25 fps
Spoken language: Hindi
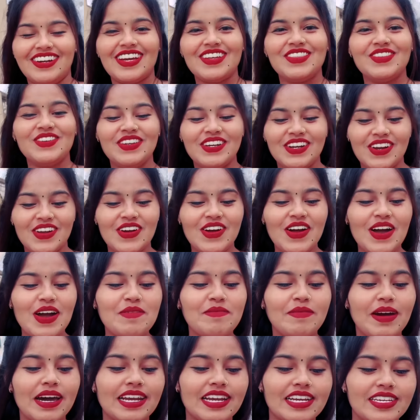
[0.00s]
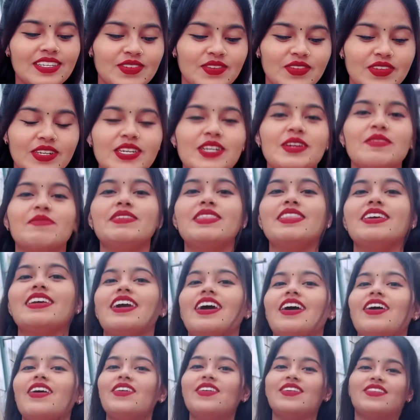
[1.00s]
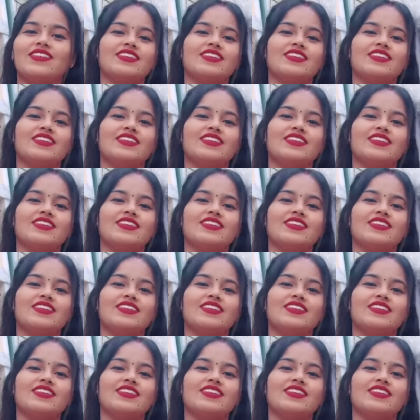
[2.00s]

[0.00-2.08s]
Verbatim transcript: दूर हो हमारा स्कूटी को भी दिखाओ